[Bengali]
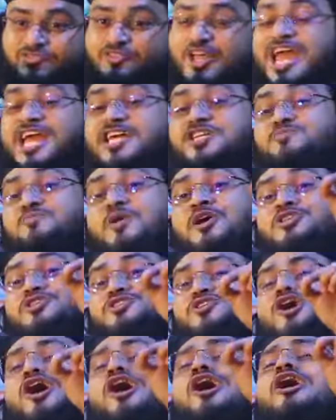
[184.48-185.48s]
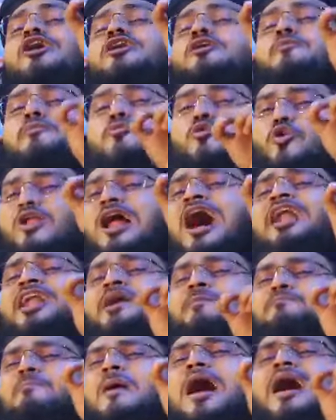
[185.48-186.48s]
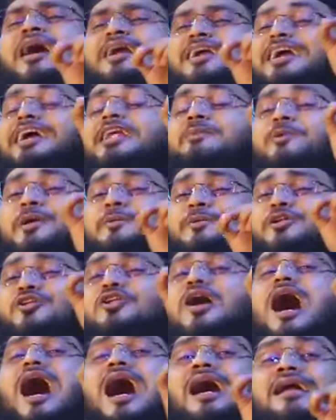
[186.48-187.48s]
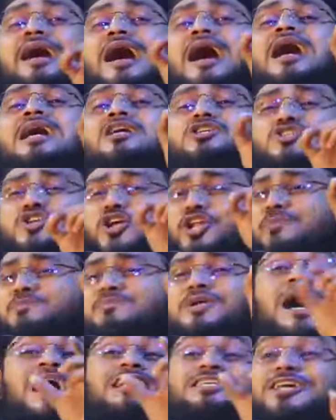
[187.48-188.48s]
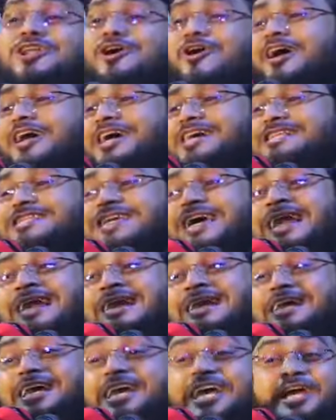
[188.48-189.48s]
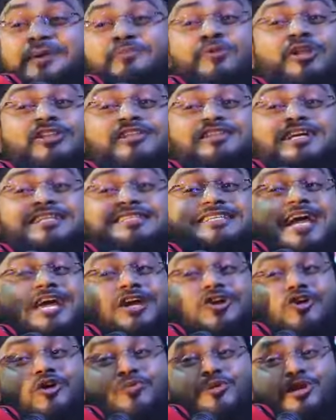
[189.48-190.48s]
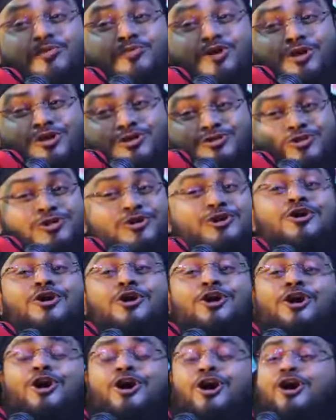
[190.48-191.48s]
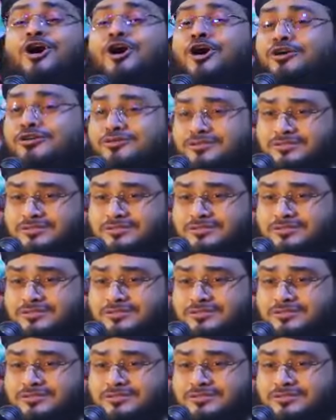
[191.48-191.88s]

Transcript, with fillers: তেইশ বছর কোরআনে পাকের বিভিন্ন আয়া শরীফ নাজিল হয়েছেন কি বলতে চাই গভীর মনোযোগ